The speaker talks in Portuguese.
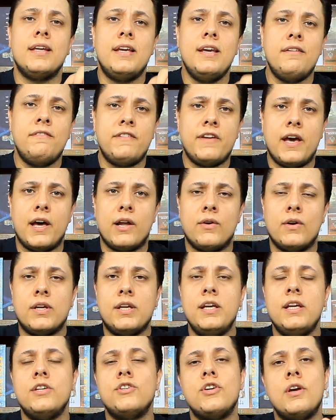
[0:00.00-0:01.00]
que vieram
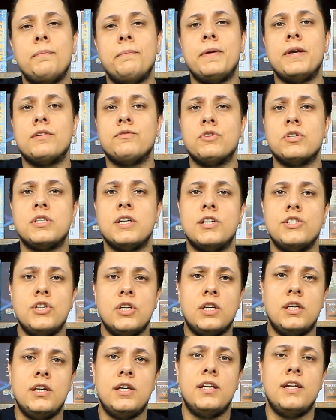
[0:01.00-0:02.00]
aqui, de repente você
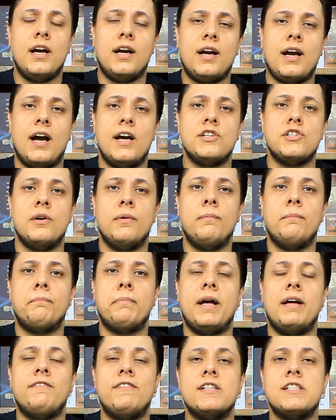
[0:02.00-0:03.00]
adquire a caixa
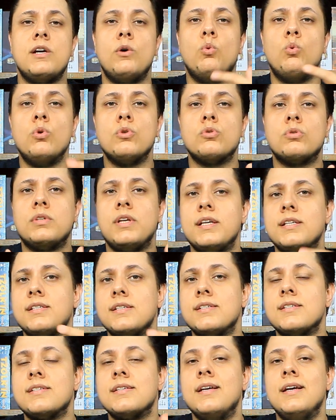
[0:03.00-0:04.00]
para fazer uso
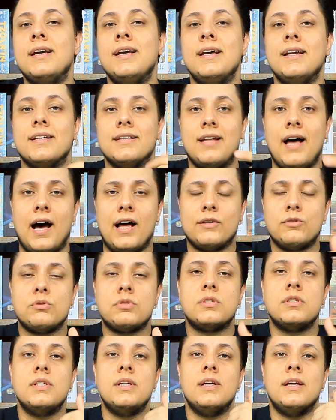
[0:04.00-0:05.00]
desses
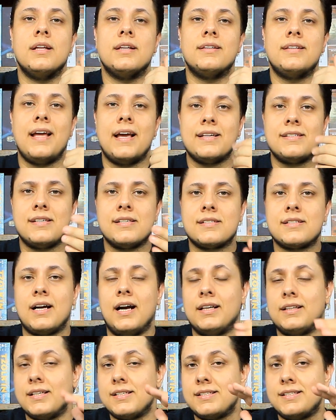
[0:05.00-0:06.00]
dados, dessas
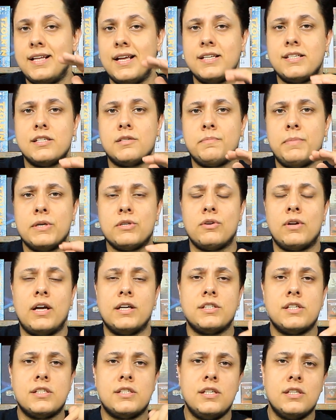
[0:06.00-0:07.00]
cartas, desses
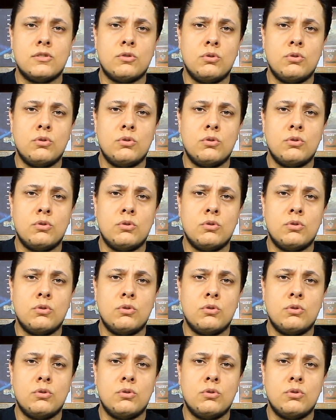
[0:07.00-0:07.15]
personagens